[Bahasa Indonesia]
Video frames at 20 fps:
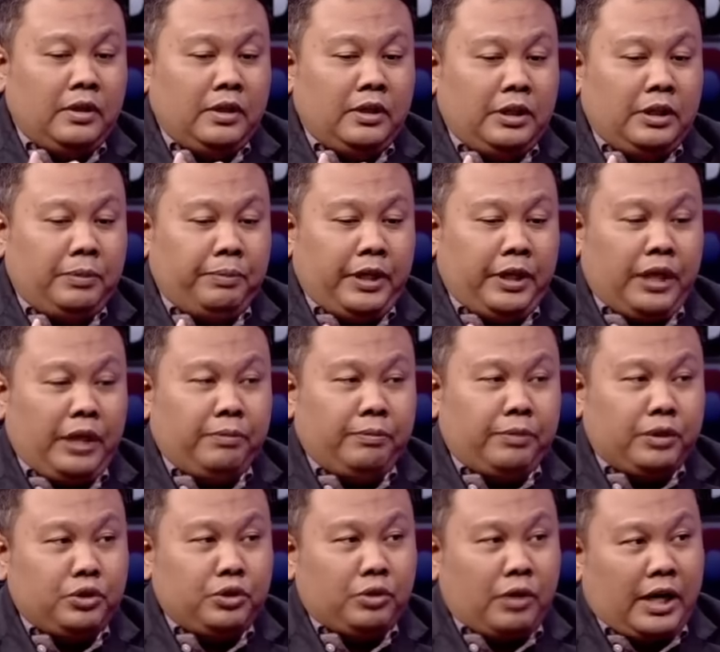di PDI
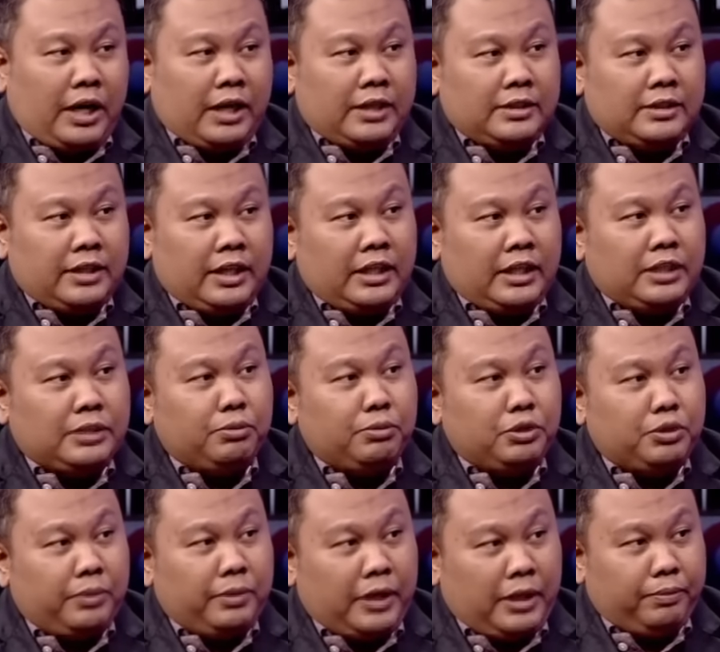Perjuangan sering
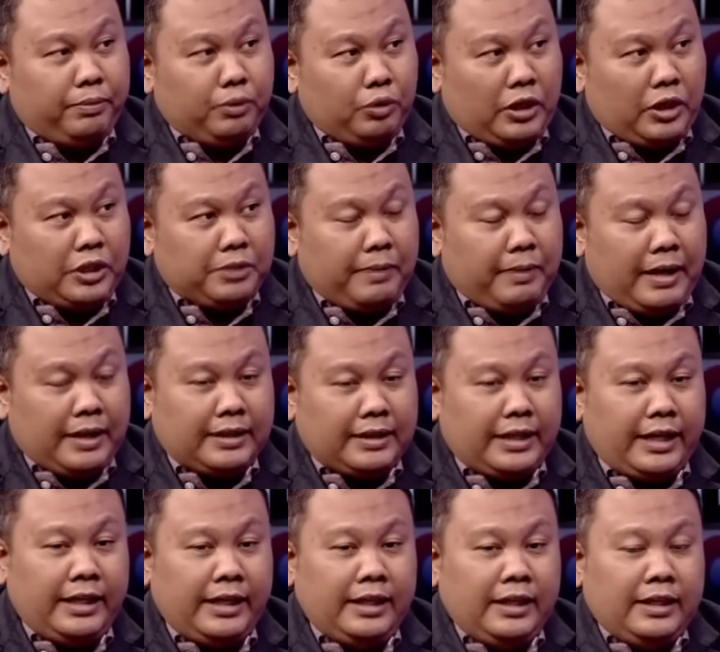disebut sebagai petugas
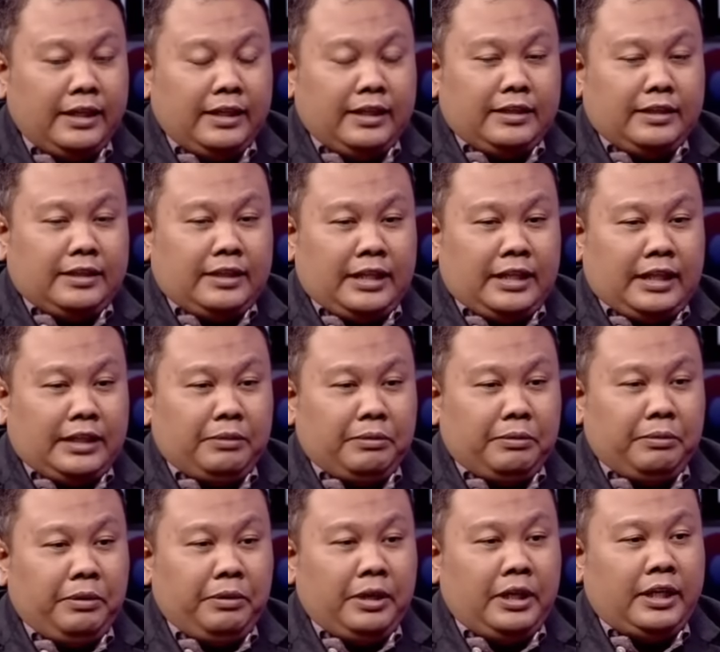partai ternyata
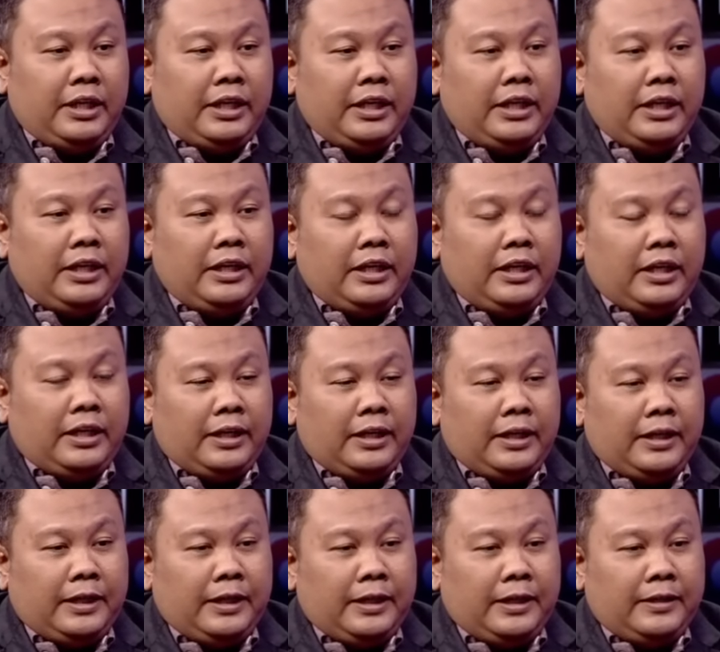memiliki
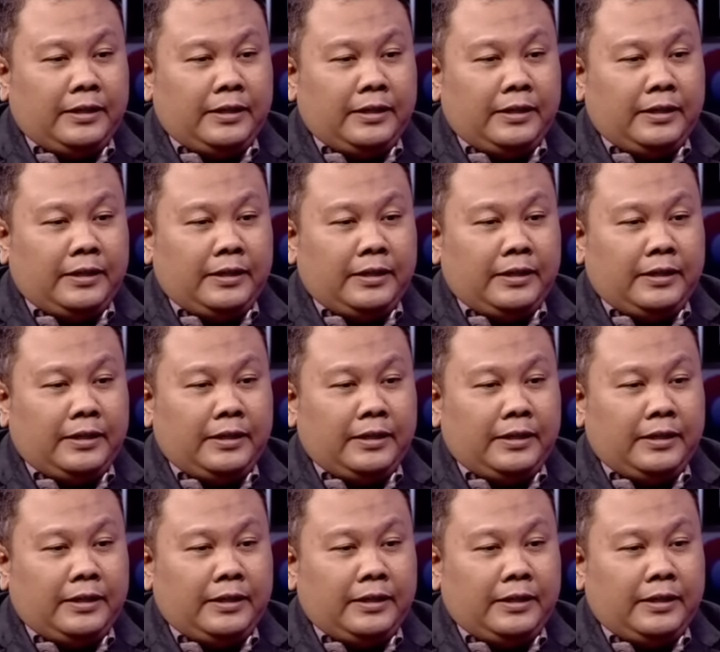uh,